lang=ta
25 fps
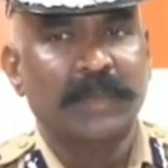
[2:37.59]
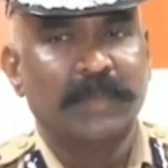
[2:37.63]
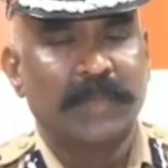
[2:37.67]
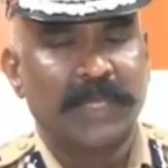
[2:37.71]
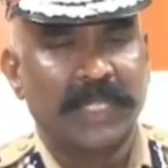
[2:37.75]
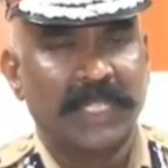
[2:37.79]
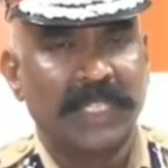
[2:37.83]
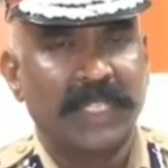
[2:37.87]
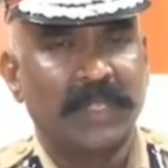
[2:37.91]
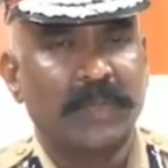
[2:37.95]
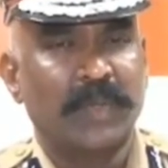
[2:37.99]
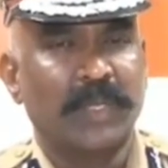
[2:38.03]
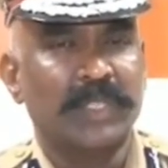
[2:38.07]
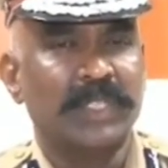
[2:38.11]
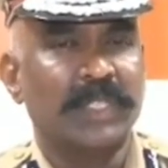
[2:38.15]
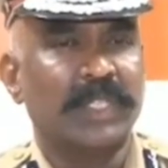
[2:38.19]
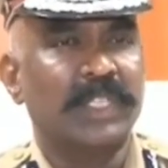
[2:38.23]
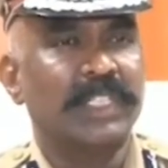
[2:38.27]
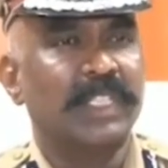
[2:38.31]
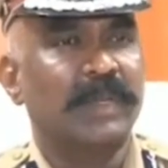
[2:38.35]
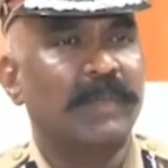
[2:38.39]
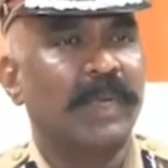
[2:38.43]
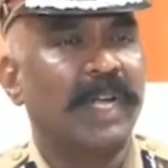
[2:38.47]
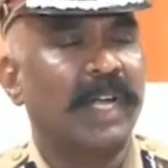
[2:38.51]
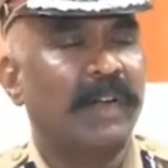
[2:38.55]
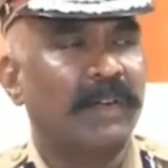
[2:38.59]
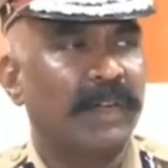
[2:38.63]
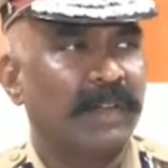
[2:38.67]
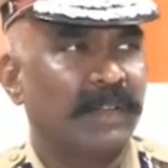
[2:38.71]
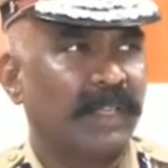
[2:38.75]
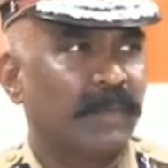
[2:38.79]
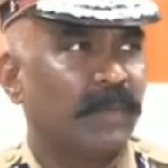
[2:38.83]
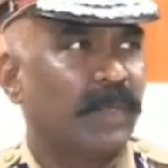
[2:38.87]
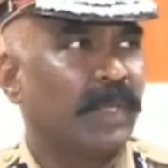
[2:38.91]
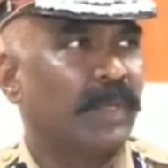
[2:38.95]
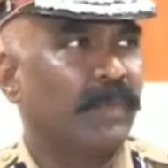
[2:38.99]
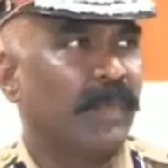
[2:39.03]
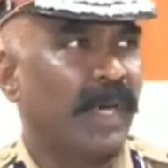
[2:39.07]
பட் இது கொஞ்சம் கொஞ்சமாக
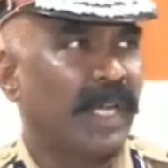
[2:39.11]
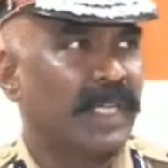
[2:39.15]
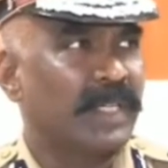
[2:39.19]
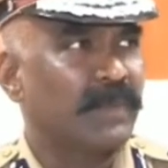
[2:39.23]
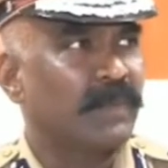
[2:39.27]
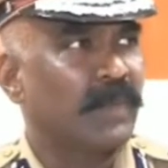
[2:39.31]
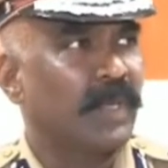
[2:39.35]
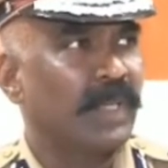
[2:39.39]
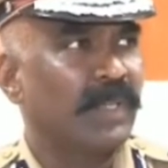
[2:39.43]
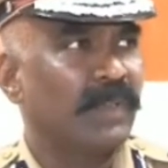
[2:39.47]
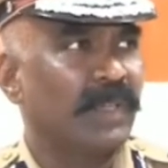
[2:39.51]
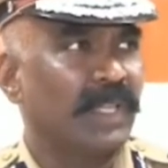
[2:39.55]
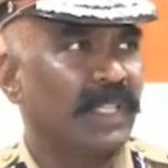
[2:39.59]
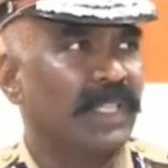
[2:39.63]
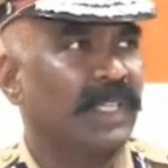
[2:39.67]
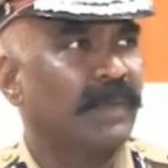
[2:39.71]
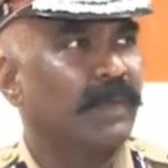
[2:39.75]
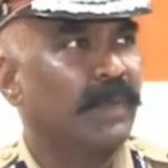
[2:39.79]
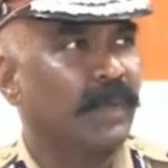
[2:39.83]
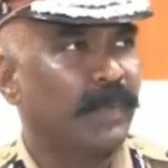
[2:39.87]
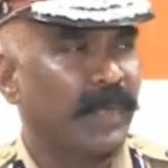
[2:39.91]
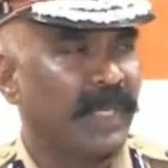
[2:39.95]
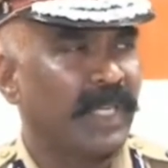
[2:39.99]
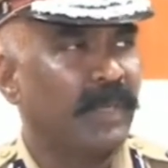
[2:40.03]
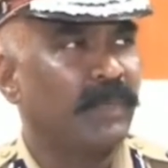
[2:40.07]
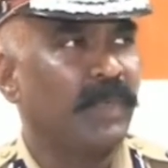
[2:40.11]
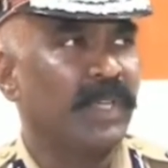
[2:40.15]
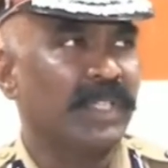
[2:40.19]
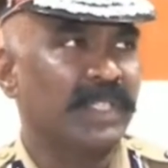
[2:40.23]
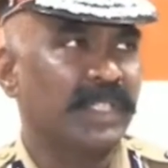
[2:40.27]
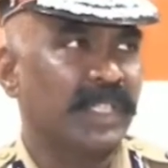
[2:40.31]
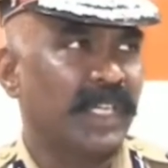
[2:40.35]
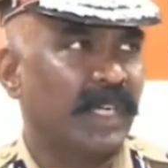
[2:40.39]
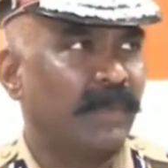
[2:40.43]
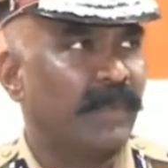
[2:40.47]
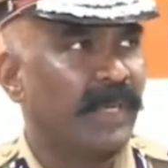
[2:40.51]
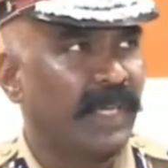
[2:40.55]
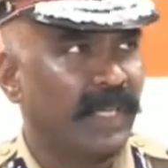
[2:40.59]
அவங்கள ஒரு மாற்றம் கொண்டு வரதுக்கு நம்ம ஒரு பெரிய முயற்சி
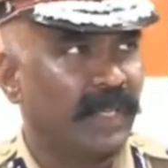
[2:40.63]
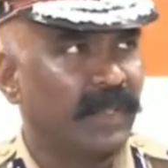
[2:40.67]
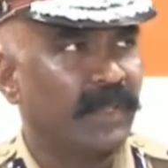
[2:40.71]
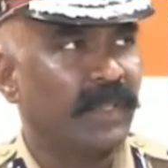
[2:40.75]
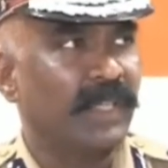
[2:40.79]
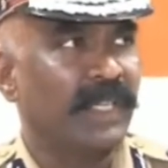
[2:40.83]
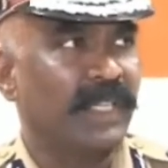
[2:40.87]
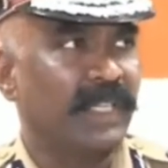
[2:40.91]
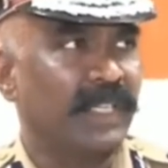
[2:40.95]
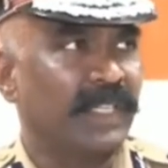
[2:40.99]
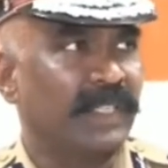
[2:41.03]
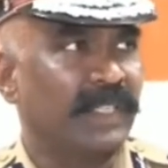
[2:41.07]
கண்டிப்பாக எடுக்கணும் அதில்